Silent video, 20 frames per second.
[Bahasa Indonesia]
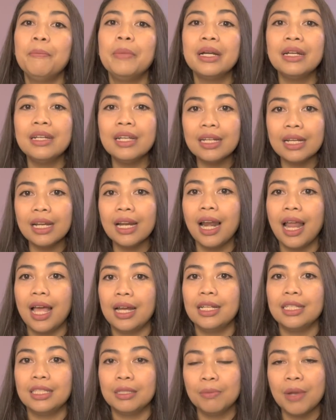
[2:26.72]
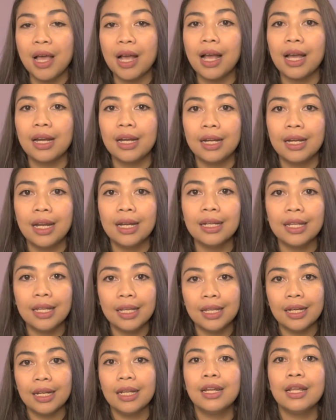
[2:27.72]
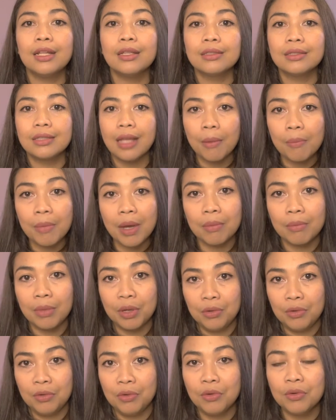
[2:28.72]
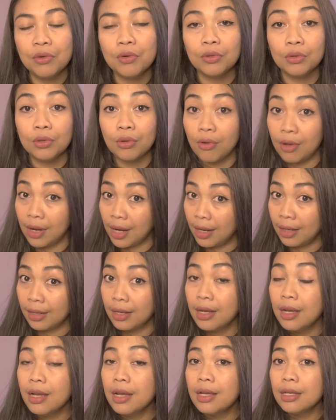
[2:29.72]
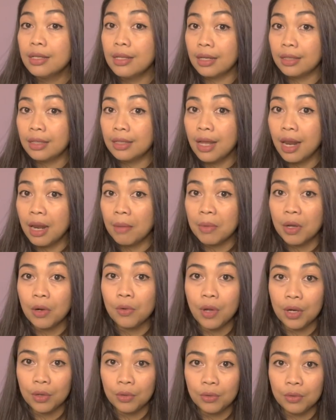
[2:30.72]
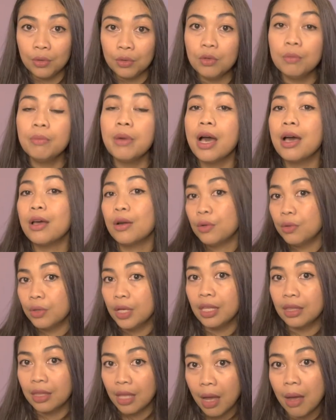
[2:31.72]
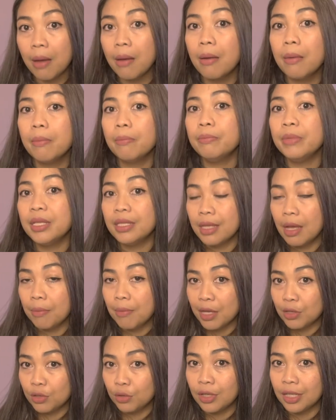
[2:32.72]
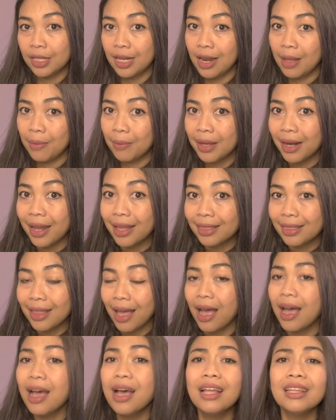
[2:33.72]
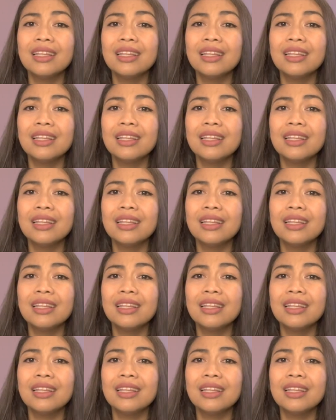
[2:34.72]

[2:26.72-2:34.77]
berdirilah di sebelah kanan dan kiri dan sabar menunggu untuk orang yang di dalam keluar dulu baru kita bisa masuk ke dalam kereta.